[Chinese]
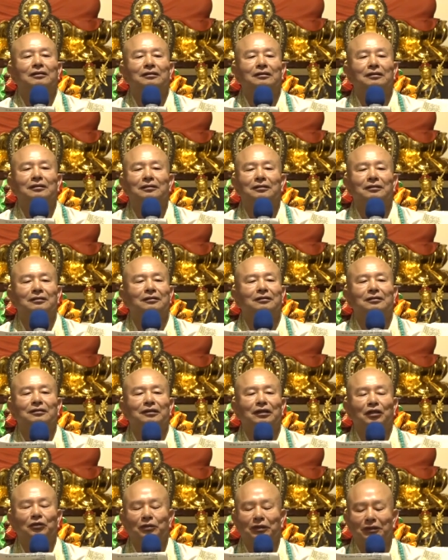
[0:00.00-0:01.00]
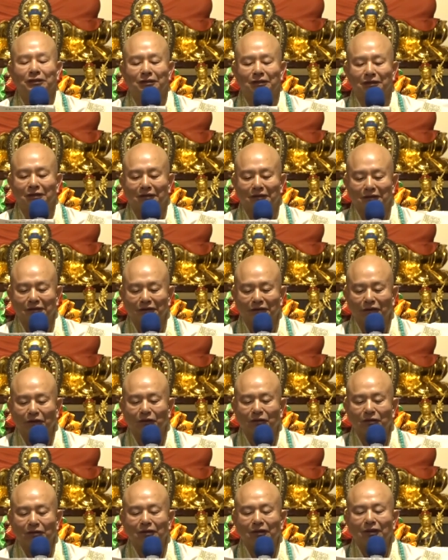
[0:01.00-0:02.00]
你只是学会这个以
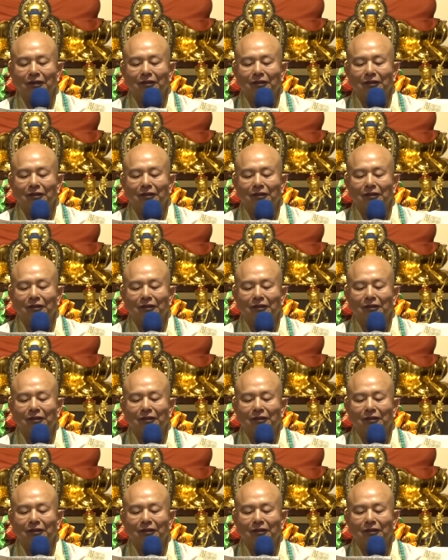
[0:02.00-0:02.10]
后，